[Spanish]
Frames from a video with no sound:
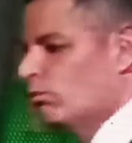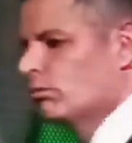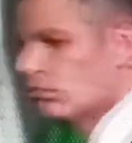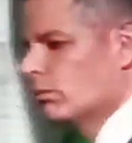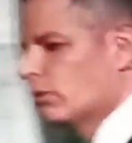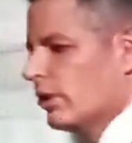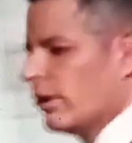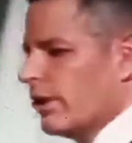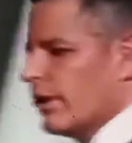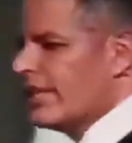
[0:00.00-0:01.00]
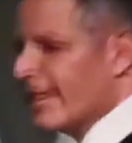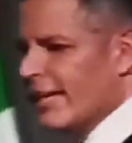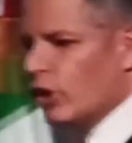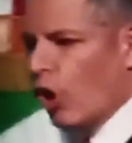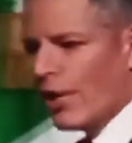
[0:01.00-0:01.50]
del exgobernador de
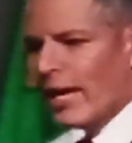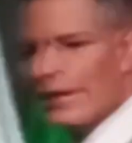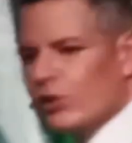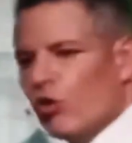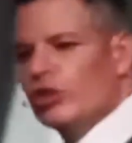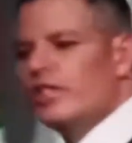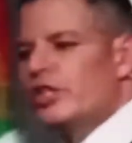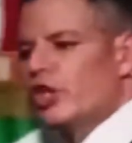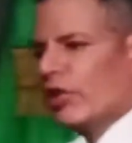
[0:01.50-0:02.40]
Oaxaca, Alejandro Murat,